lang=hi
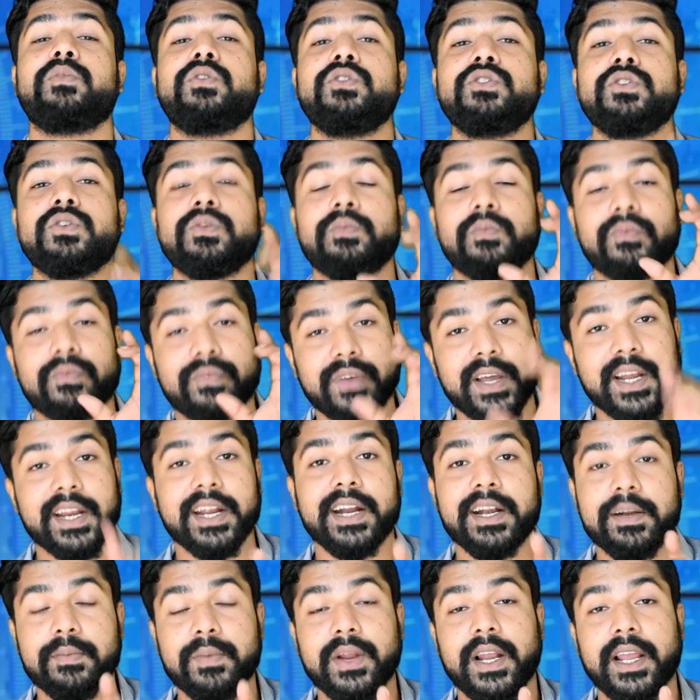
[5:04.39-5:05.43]
आपको जो
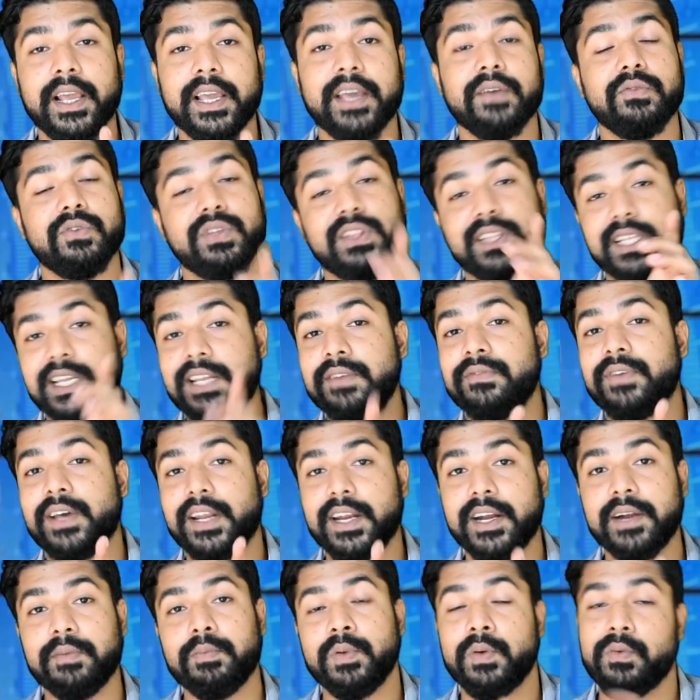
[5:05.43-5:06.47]
वेरिएंट मिलेंगे वो तीन
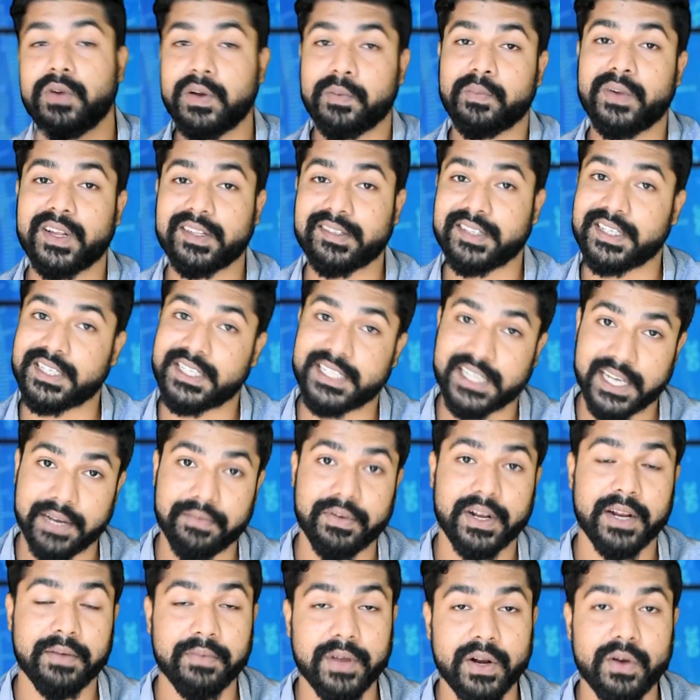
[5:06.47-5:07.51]
वेरिएंट में वन प्लस सिक्सटी
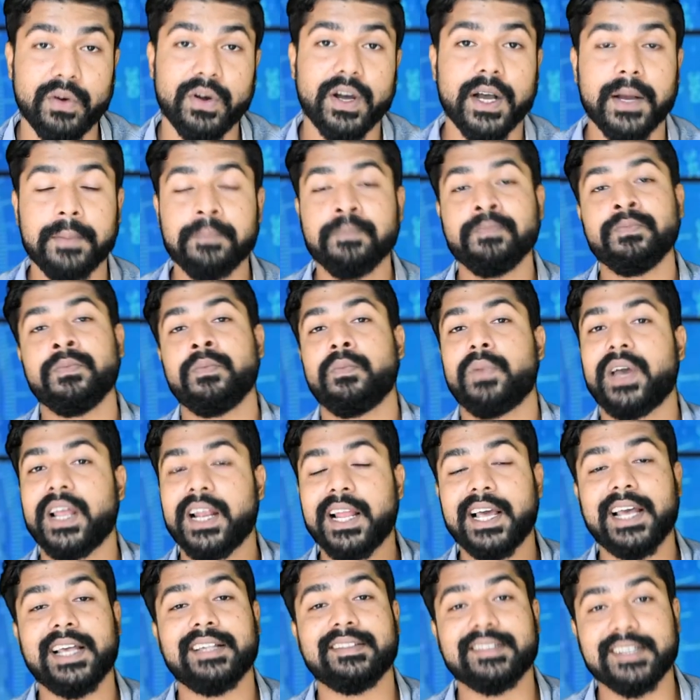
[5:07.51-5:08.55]
अवेलेबल होगा
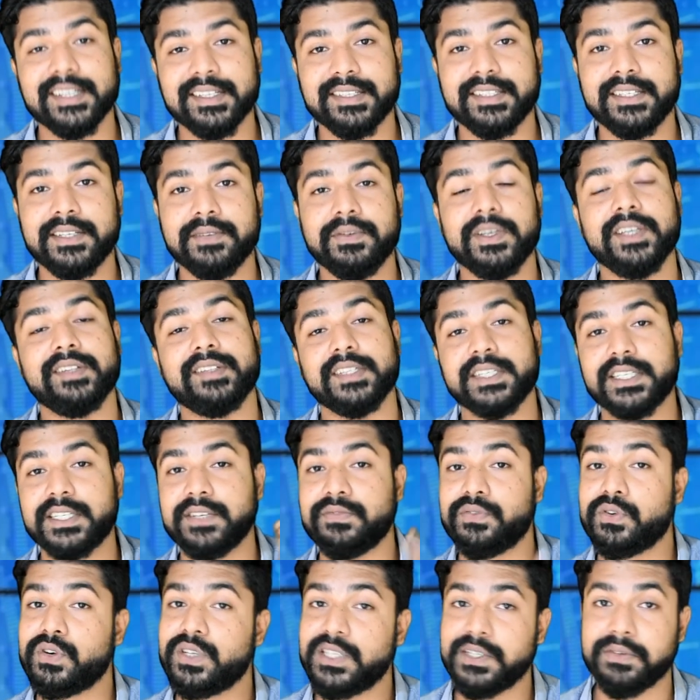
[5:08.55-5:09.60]
पहला है सिक्स जीबी
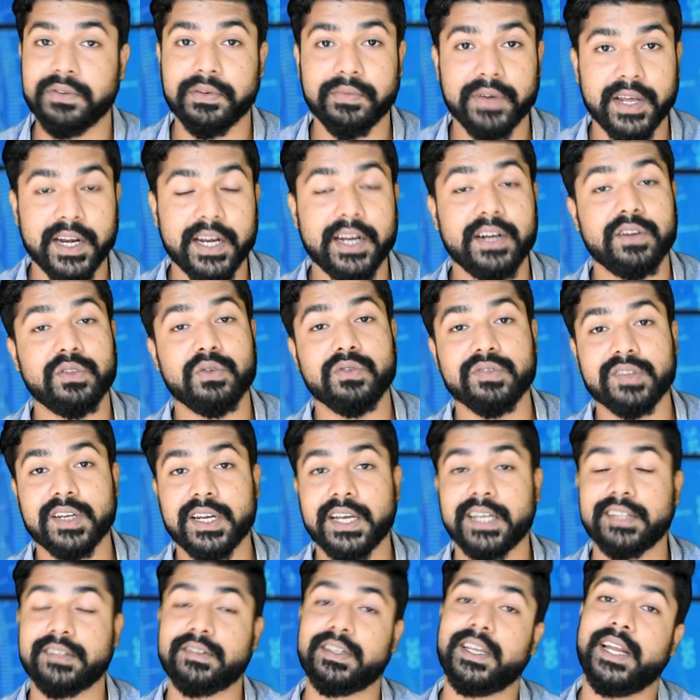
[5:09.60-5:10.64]
सिक्सटी फोर जीबी वेरियंट
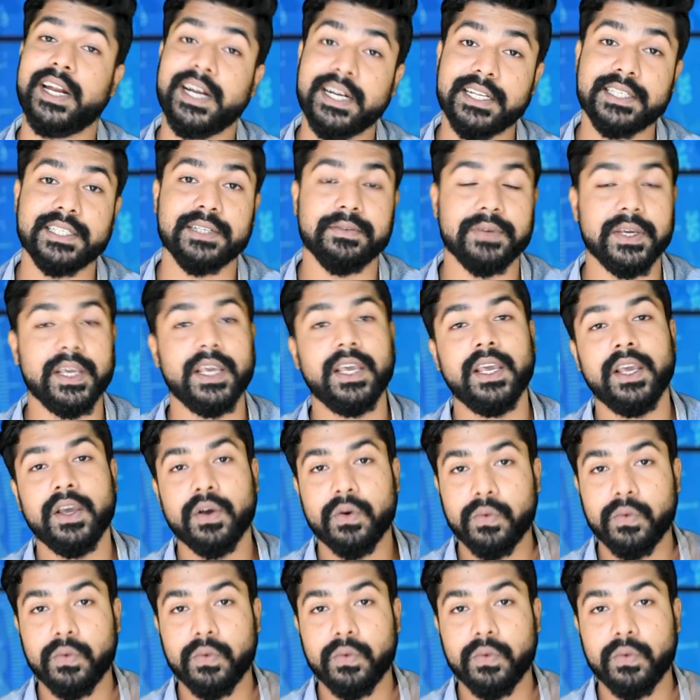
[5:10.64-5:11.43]
दूसरा है एट जीबी